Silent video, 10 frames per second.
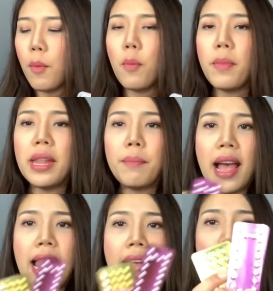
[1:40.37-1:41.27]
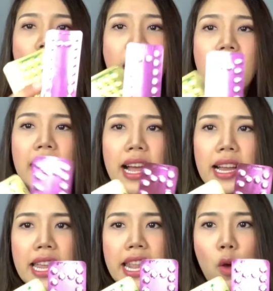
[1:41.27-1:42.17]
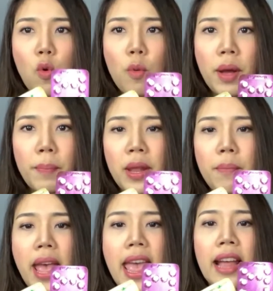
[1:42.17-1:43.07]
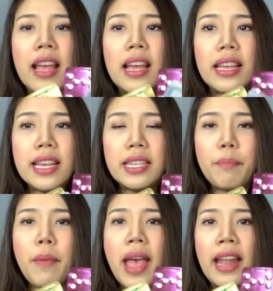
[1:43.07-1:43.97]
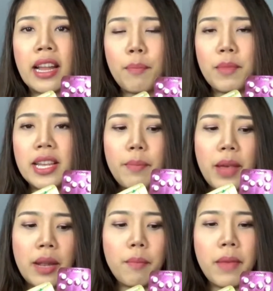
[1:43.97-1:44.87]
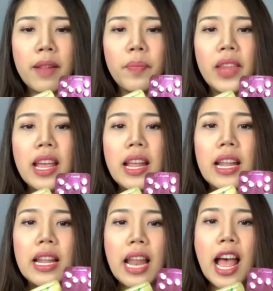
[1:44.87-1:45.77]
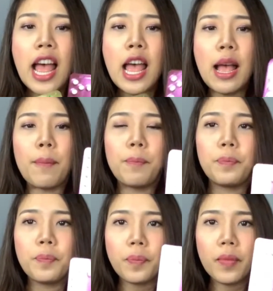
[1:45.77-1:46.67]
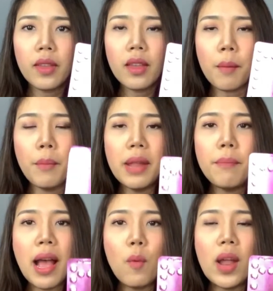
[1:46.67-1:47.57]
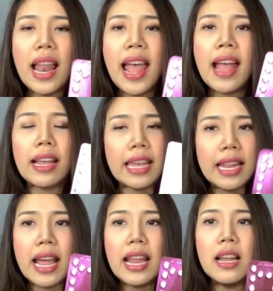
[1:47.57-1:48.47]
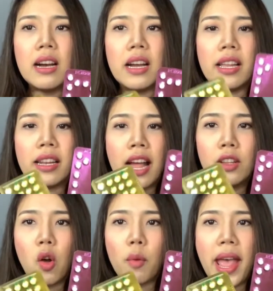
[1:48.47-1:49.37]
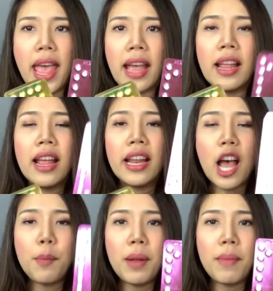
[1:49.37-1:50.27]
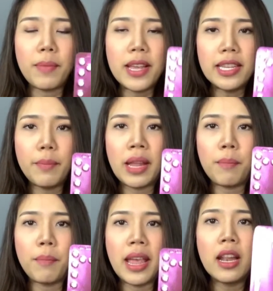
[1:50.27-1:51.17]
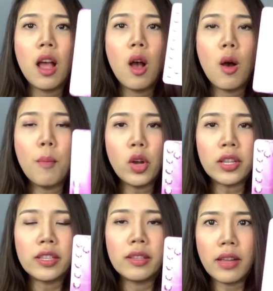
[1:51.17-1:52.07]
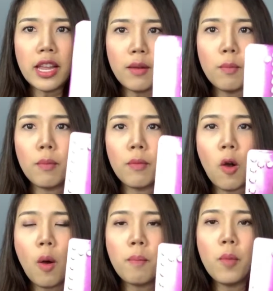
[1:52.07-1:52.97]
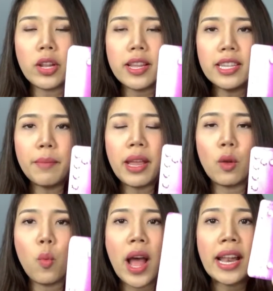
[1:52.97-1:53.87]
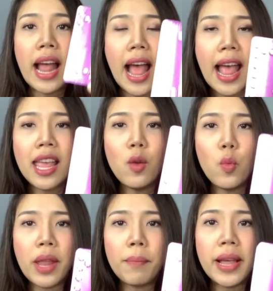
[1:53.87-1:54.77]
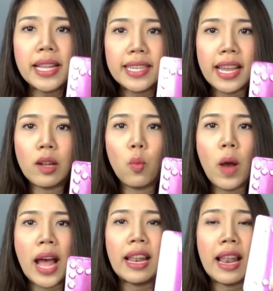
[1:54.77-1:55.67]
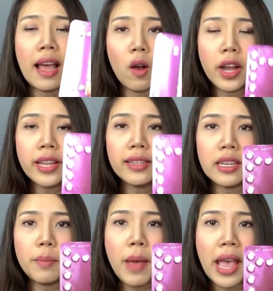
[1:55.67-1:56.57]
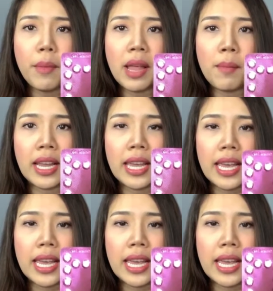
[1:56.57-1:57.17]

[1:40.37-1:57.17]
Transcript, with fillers: พอเมนมาแล้วให้เลือกกินยาคุมแบบเป็นแผงยี่สิบแปดกับยี่สิบเอ็ดเม็ดถ้าเมนมาวันแรกกินได้เลยทั้งสองแผงถ้าเป็นแบบยี่สิบเอ็ดเม็ดหมดกินครบหมดยี่สิบเอ็ดวันให้เว้นไปเจ็ดวันแล้วค่อยซื้อแผงใหม่มา